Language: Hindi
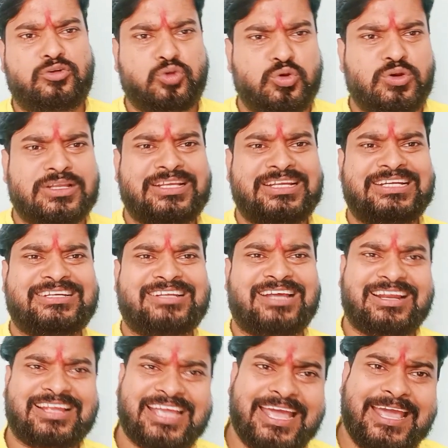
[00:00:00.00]
टूल किट
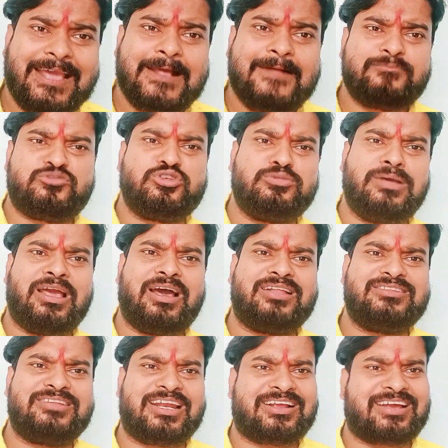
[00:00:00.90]
करके तुम्हें
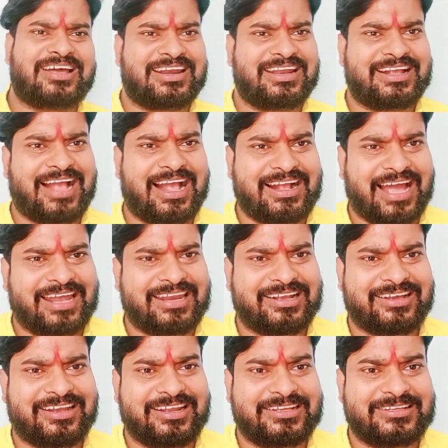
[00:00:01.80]
अंदर करने का कार्य
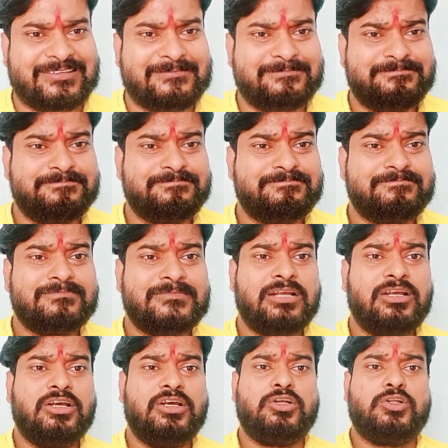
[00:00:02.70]

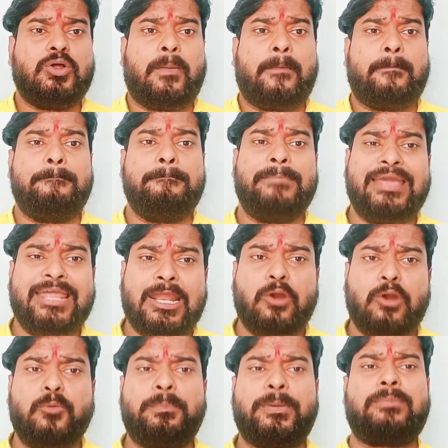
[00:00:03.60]
करेगी मेरे
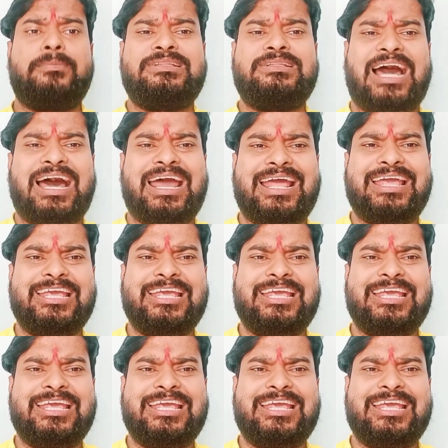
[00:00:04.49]
ऊपर भी धारा